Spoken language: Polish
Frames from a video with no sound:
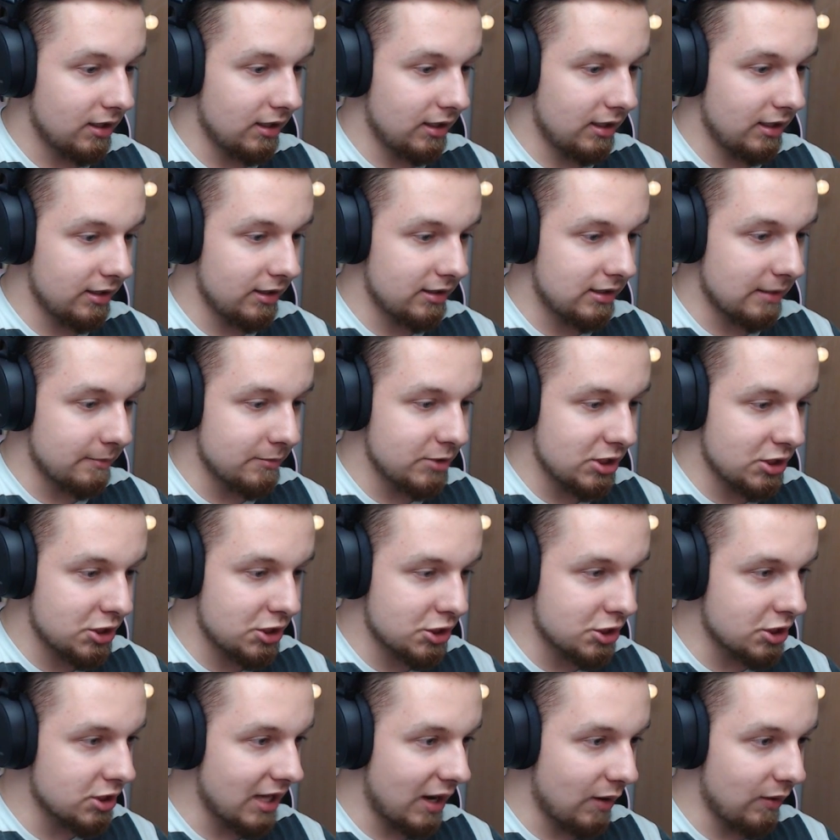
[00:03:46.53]
E, tam
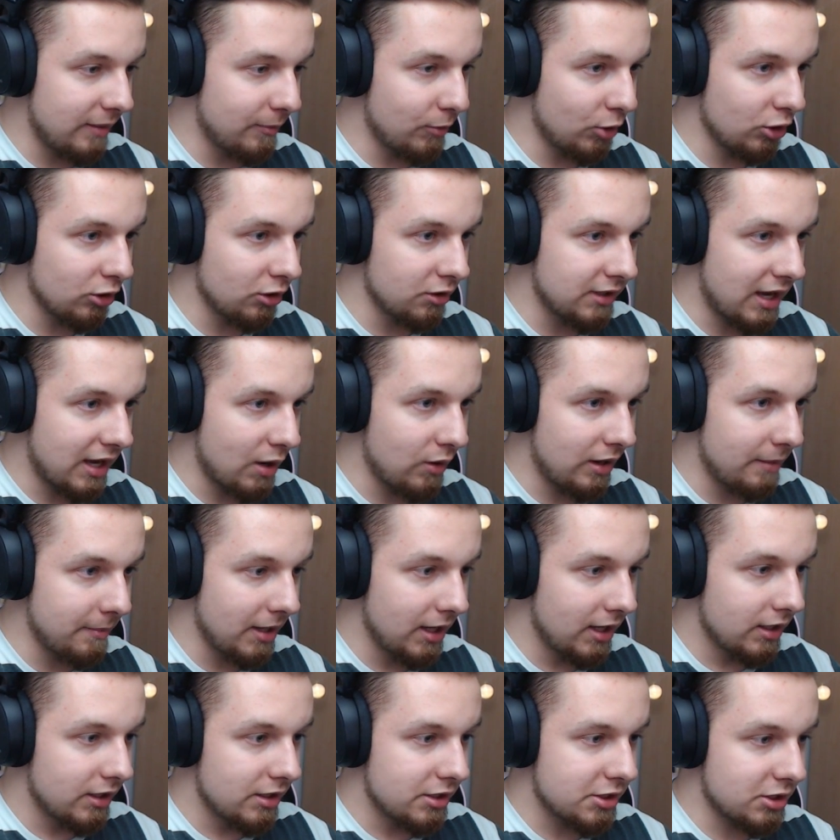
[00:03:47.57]
gdzieś czytałem,
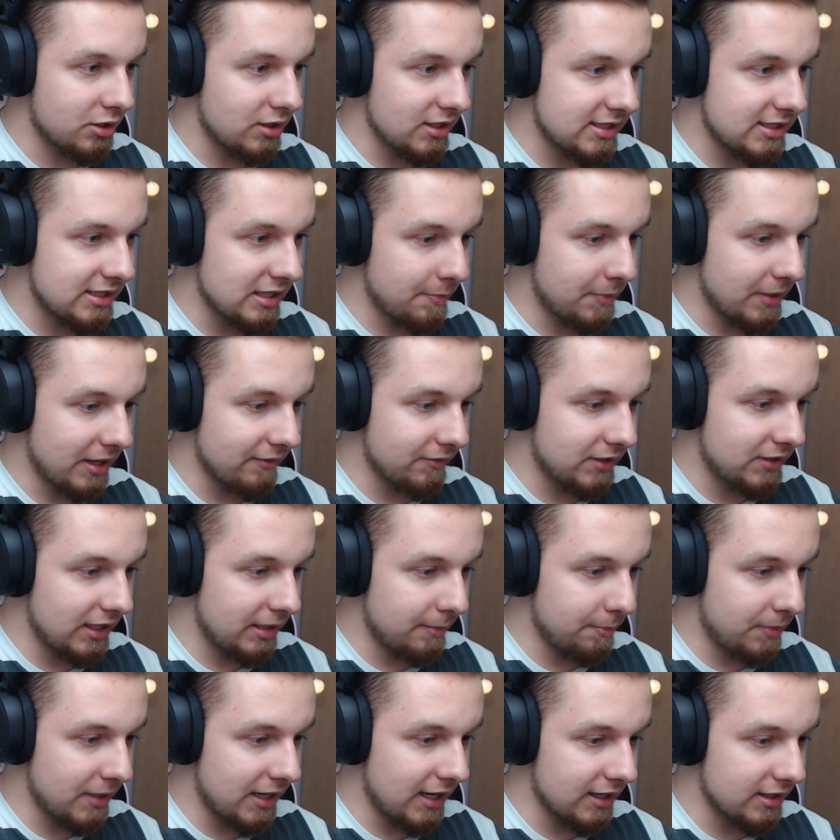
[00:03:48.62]
oglądałem, że to jest
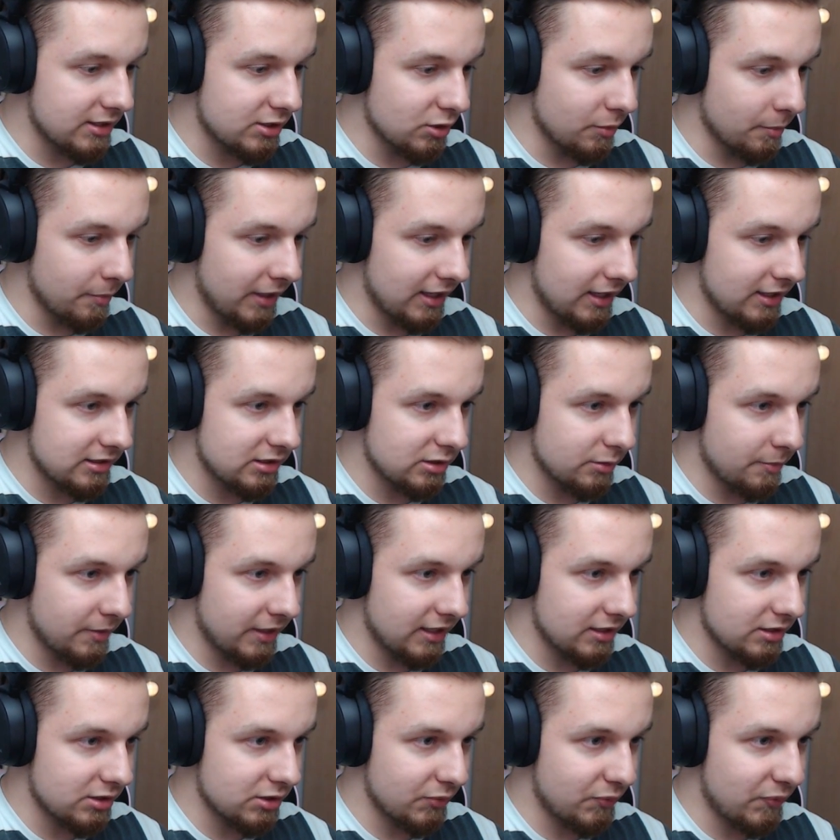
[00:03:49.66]
naprawdę bardzo, bardzo,
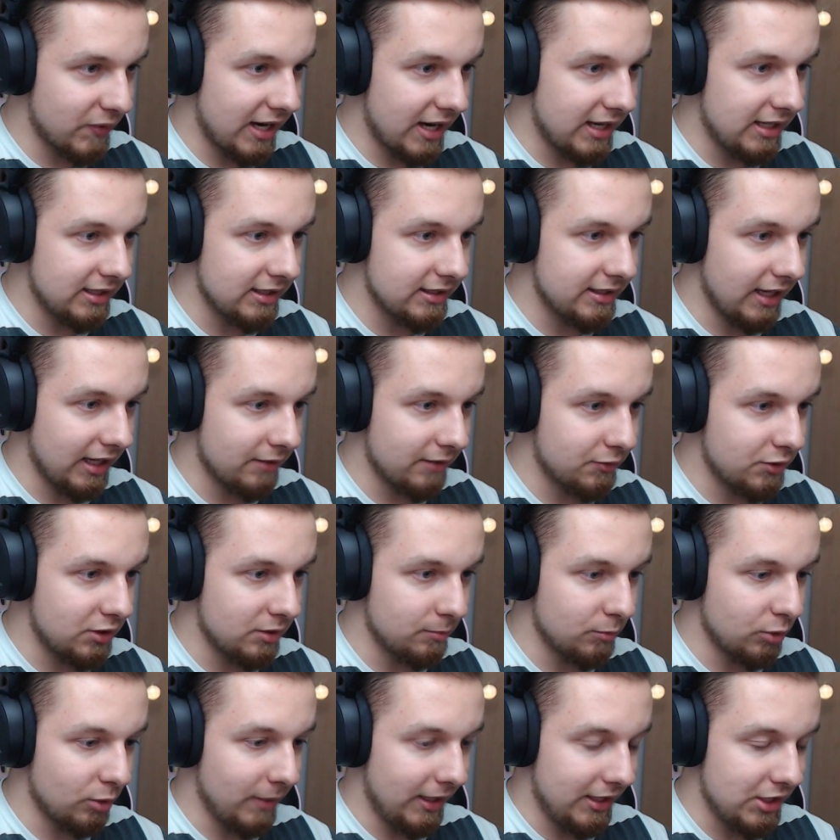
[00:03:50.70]
bardzo fajny deck w
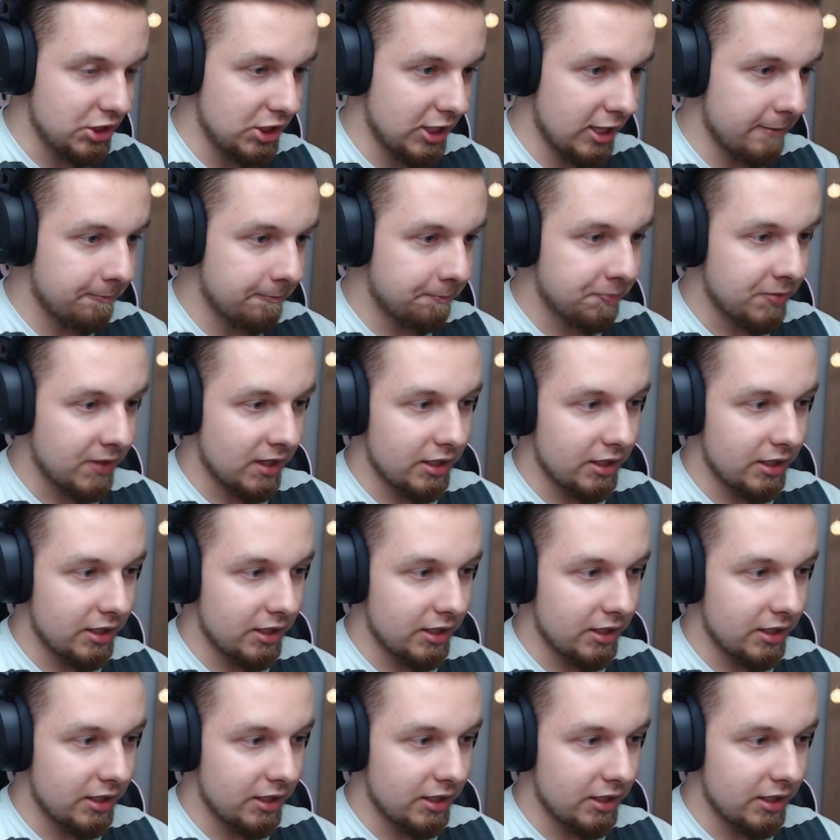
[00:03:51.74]
tym momencie.